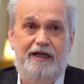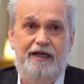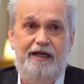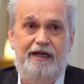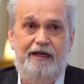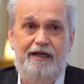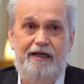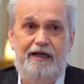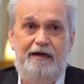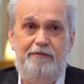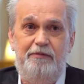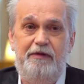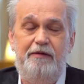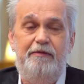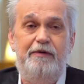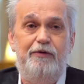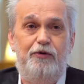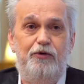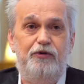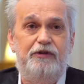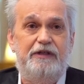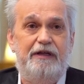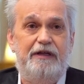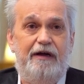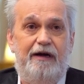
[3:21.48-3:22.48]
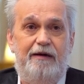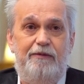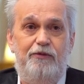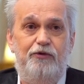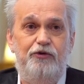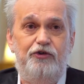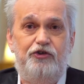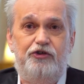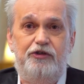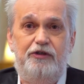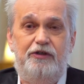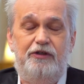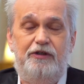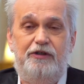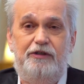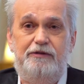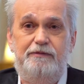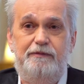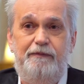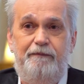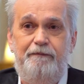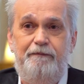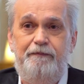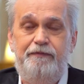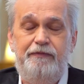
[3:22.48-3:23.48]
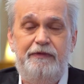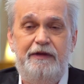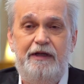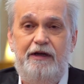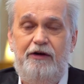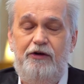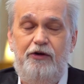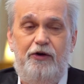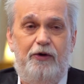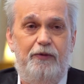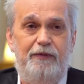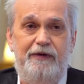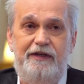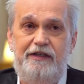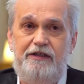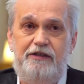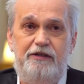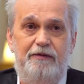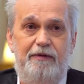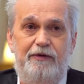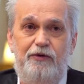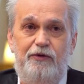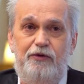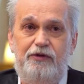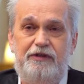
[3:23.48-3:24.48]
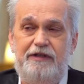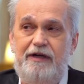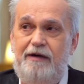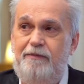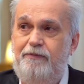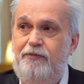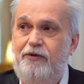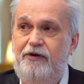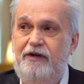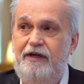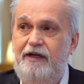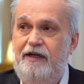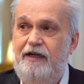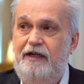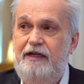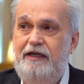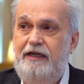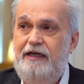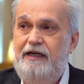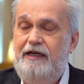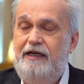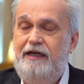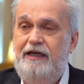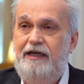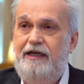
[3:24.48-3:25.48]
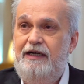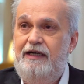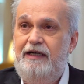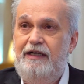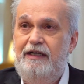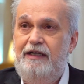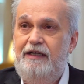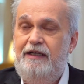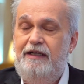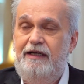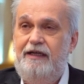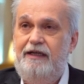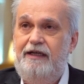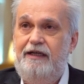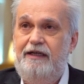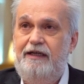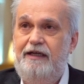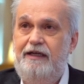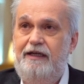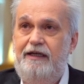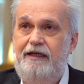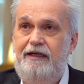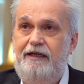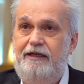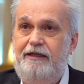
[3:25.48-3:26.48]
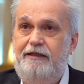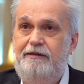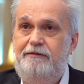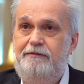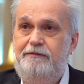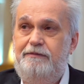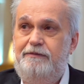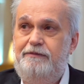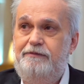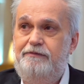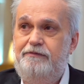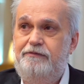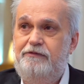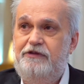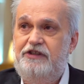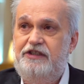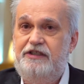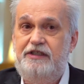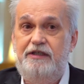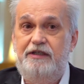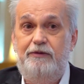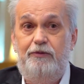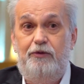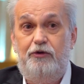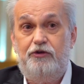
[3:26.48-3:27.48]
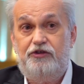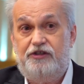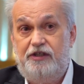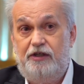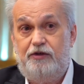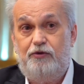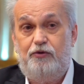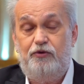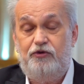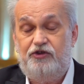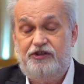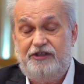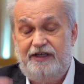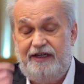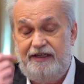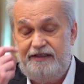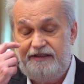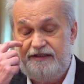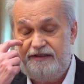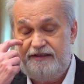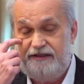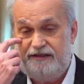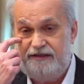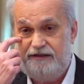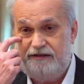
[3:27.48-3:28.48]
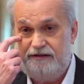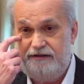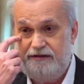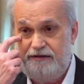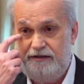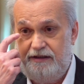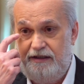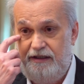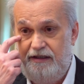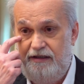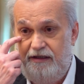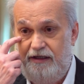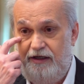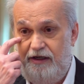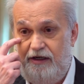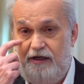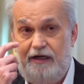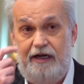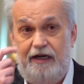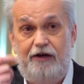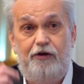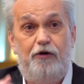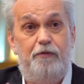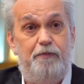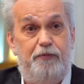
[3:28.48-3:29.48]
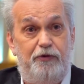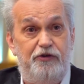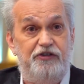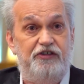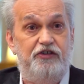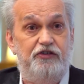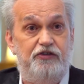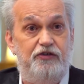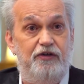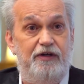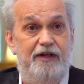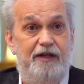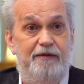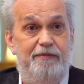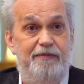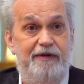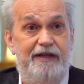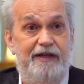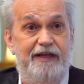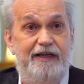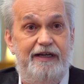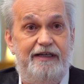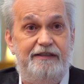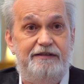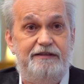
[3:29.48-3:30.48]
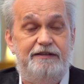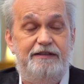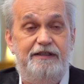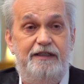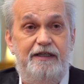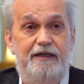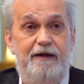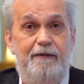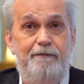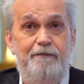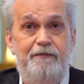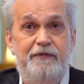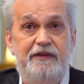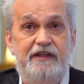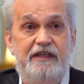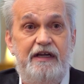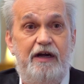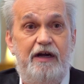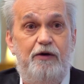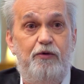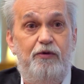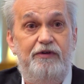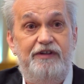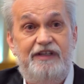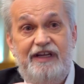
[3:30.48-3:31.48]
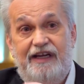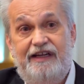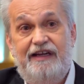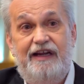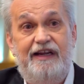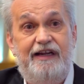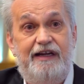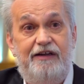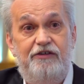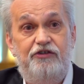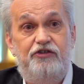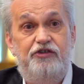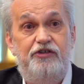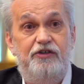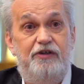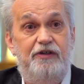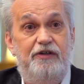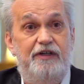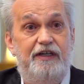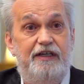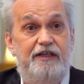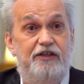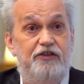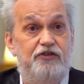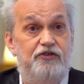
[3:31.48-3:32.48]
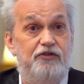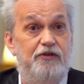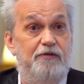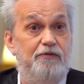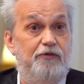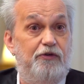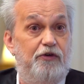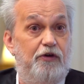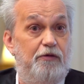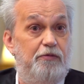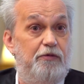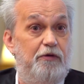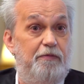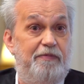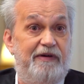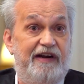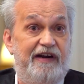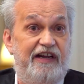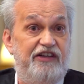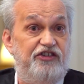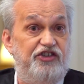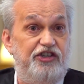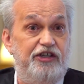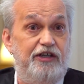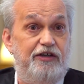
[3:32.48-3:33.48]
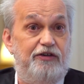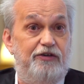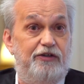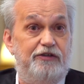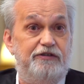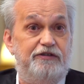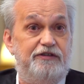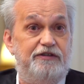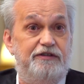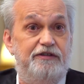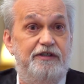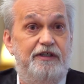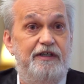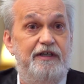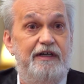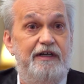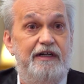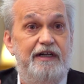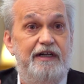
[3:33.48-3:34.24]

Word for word: Eh, a mí me gustaba mucho los Beatles, me gustaban porque em, si vos escuchás las composiciones mías, te das cuenta que hay canciones que son como para chicos,